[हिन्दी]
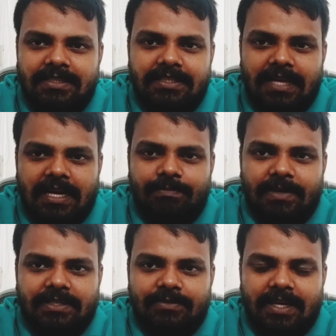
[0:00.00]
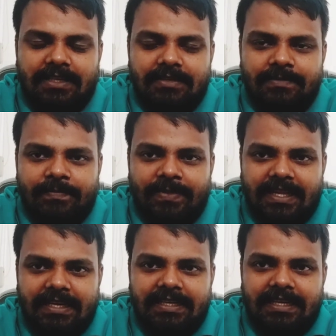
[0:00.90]
चिराग पासवान
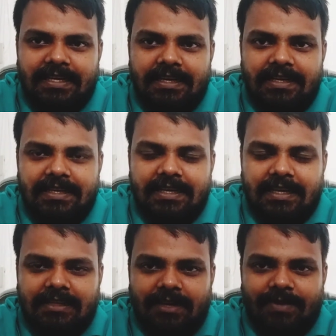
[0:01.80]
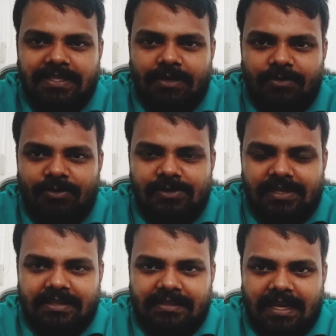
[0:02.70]
के लिए एनडीए का दरवाज़ा खुल
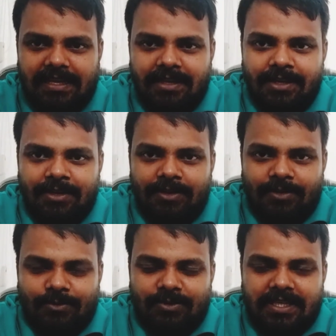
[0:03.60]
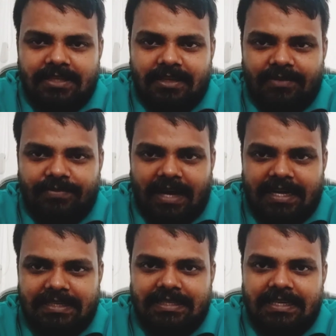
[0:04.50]
सकता है दूसरी तरफ
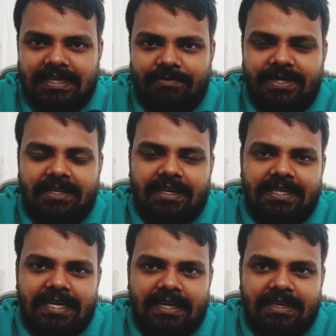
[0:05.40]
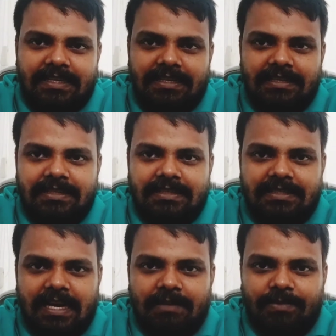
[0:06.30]
आरजेडी भी कहीं ना कहीं ये
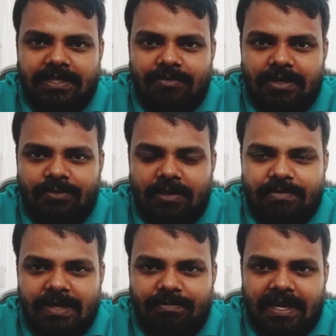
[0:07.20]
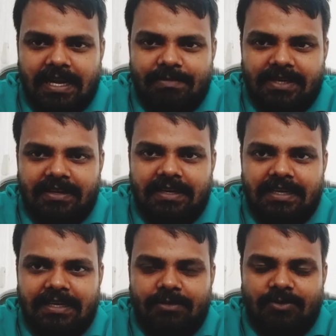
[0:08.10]
चिराग पासवान को अपने पाला में
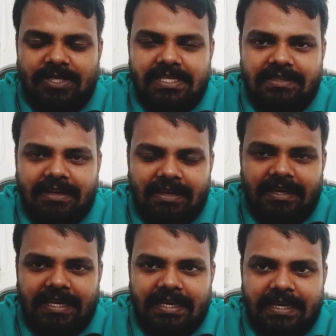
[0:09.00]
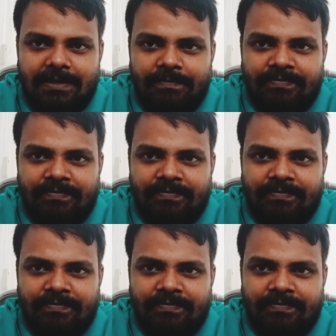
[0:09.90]
करने की कोशिश कर रही है